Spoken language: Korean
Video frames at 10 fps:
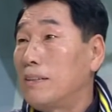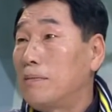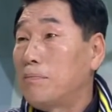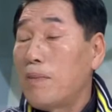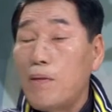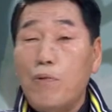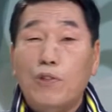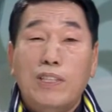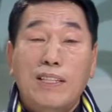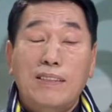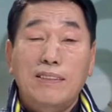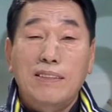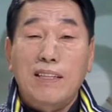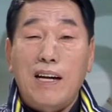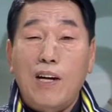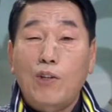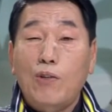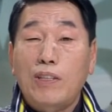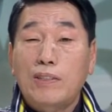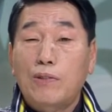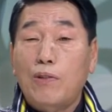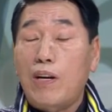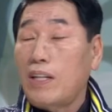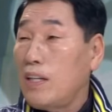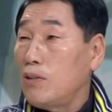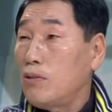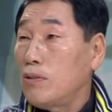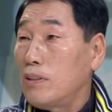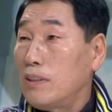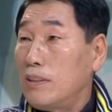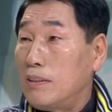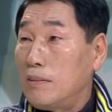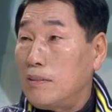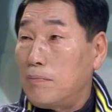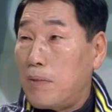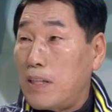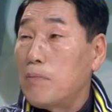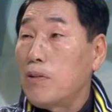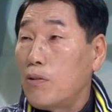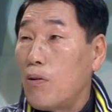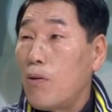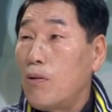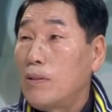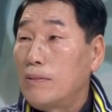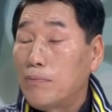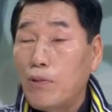예, 예. 못 살았는데 학교 가서도 꽝내 죽을 받아 먹고 예.